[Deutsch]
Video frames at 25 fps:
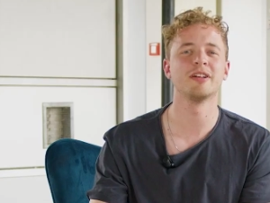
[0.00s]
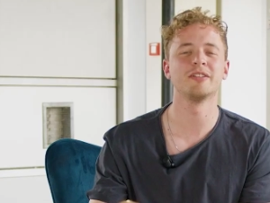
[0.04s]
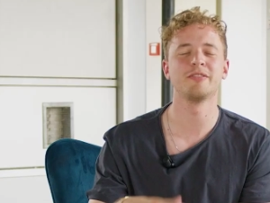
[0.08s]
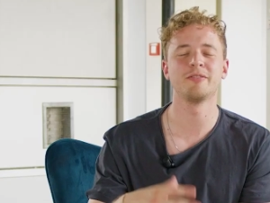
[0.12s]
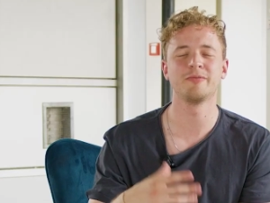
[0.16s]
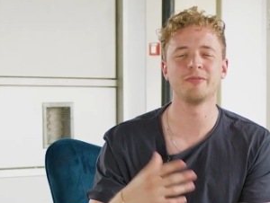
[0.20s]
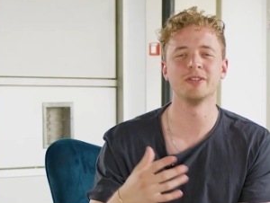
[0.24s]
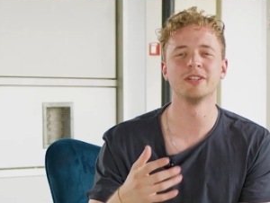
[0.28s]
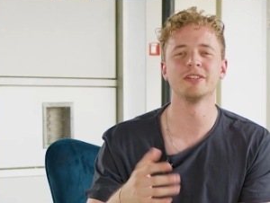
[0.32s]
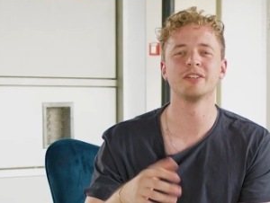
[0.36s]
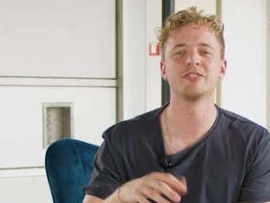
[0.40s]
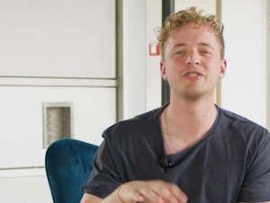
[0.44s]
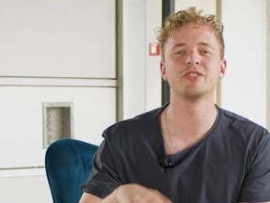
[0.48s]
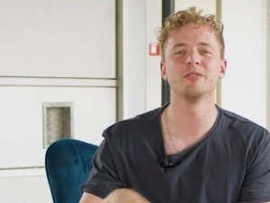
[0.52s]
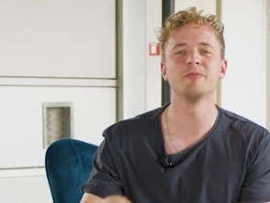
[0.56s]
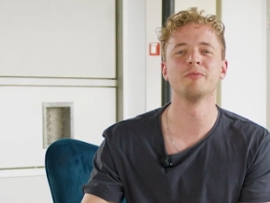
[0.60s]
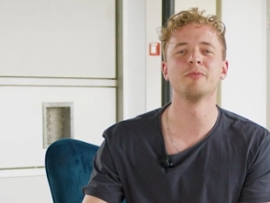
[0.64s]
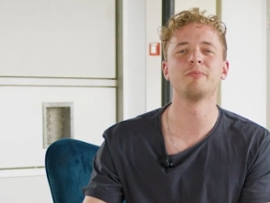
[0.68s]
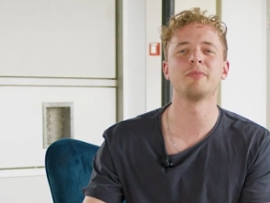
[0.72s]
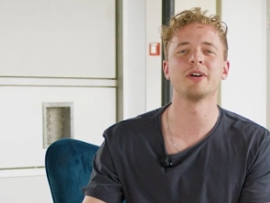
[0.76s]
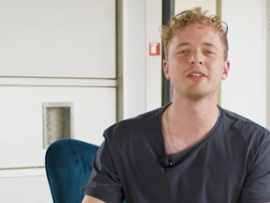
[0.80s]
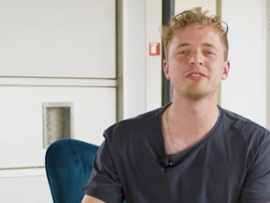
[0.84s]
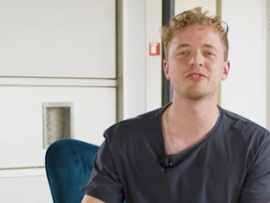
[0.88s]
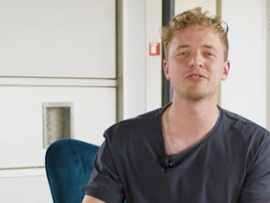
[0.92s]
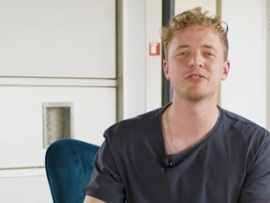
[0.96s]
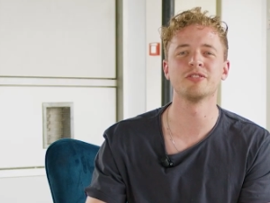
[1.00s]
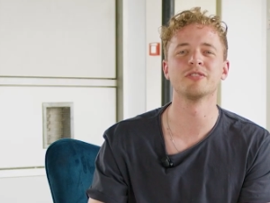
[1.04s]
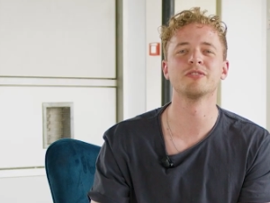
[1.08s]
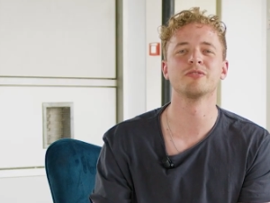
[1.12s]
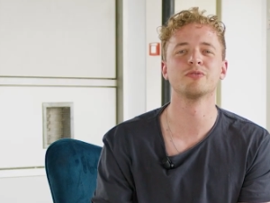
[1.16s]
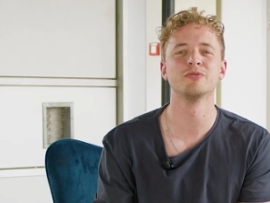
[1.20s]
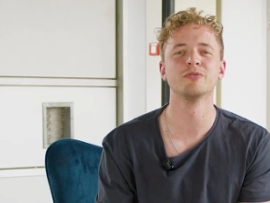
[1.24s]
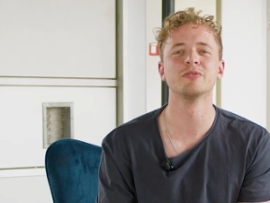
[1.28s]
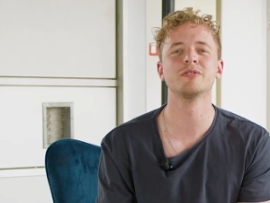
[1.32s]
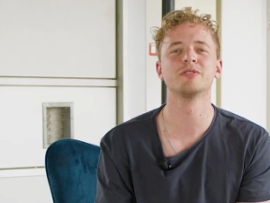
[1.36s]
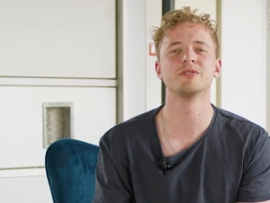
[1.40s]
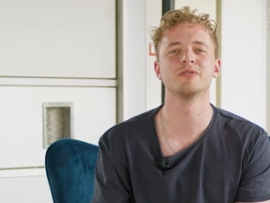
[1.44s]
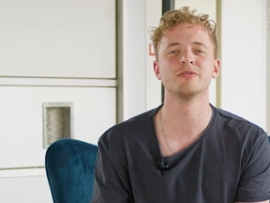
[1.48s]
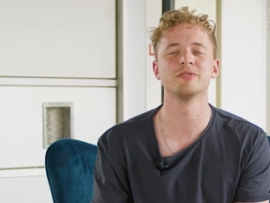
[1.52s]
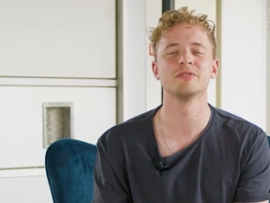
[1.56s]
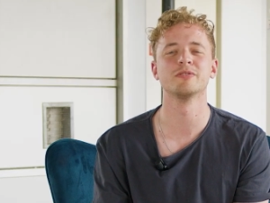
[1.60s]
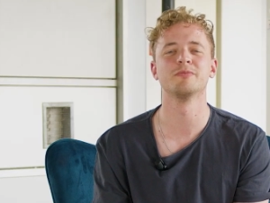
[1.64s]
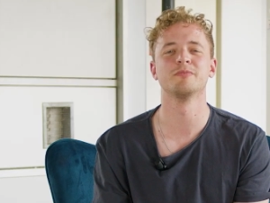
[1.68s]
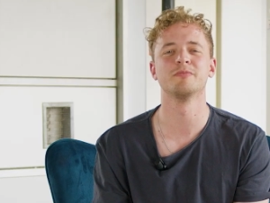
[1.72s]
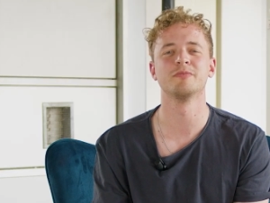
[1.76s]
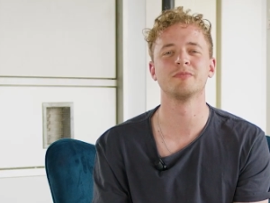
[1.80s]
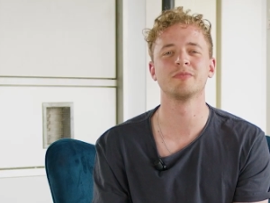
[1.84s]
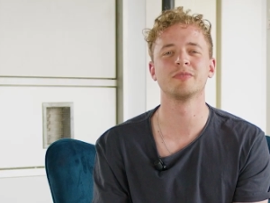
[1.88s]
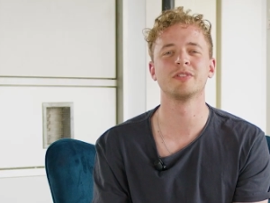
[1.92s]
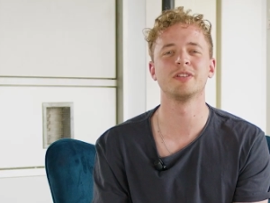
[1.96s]
Also ich finde, die Stimme passt schon gut zu so
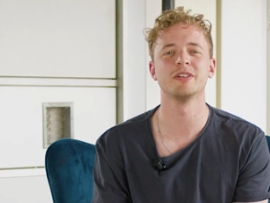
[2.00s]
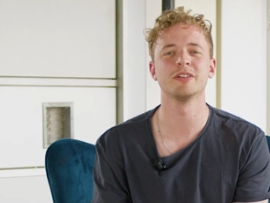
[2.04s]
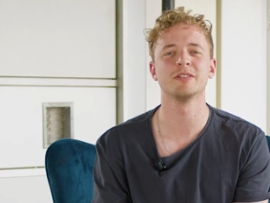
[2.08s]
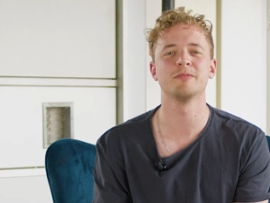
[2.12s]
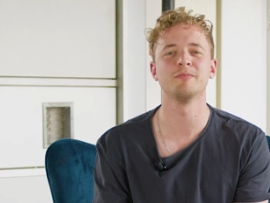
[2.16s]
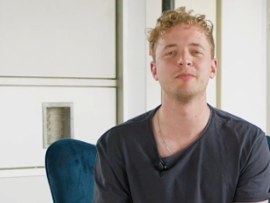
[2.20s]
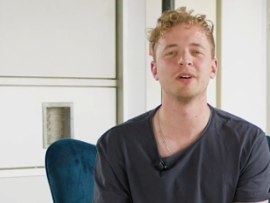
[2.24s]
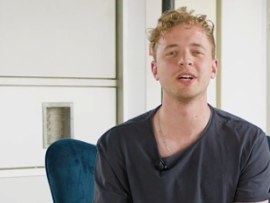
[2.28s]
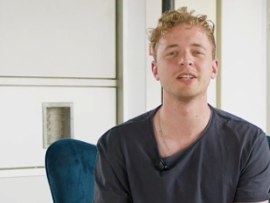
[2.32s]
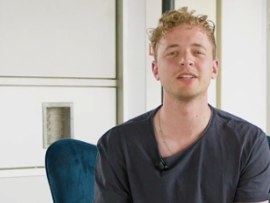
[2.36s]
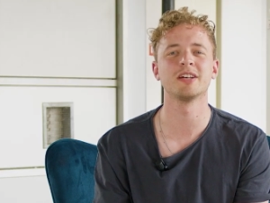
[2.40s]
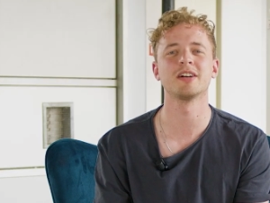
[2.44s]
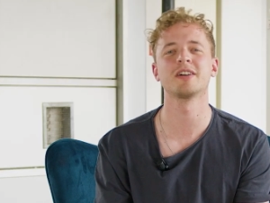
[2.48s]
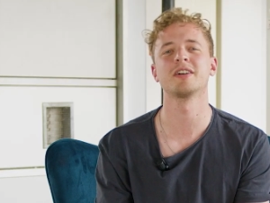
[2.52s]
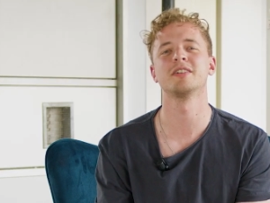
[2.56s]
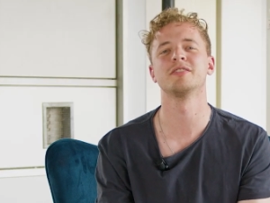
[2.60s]
einem Kirchenbeitrag.